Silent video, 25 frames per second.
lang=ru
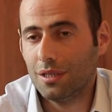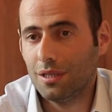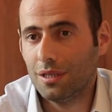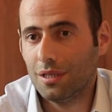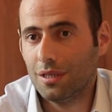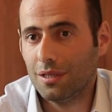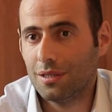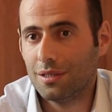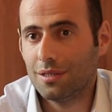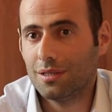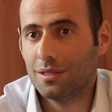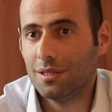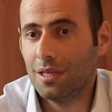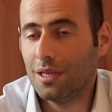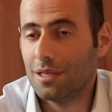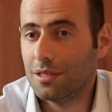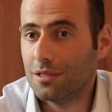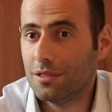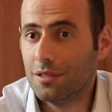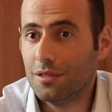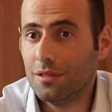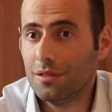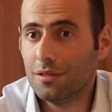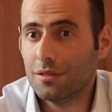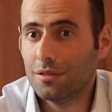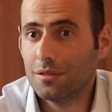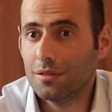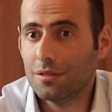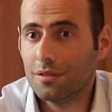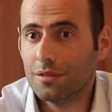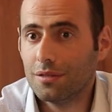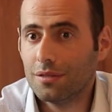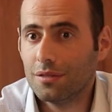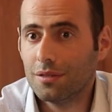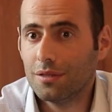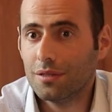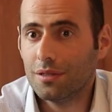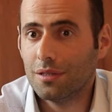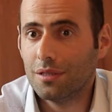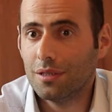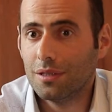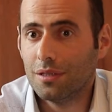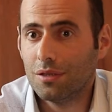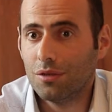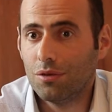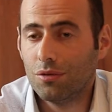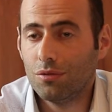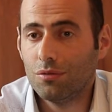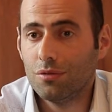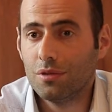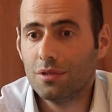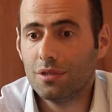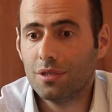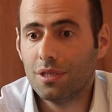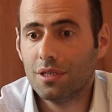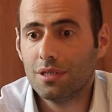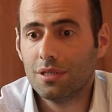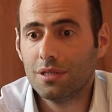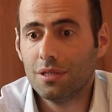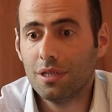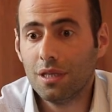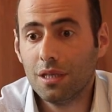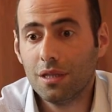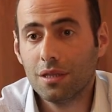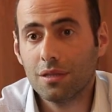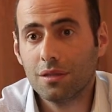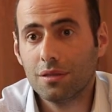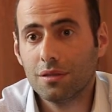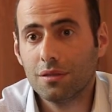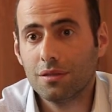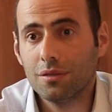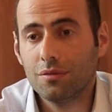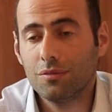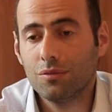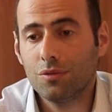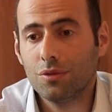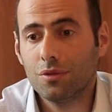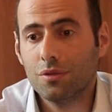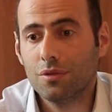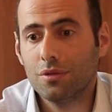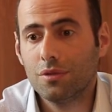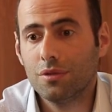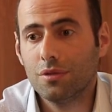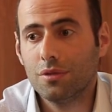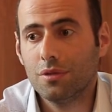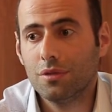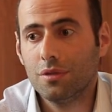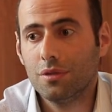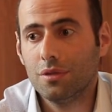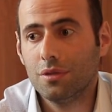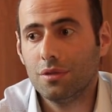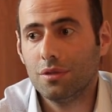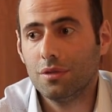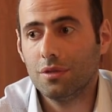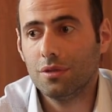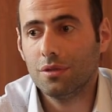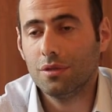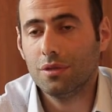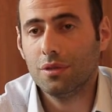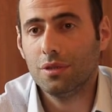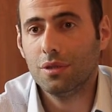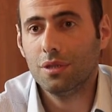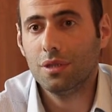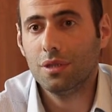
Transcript: Значит, Он и создал вот, э,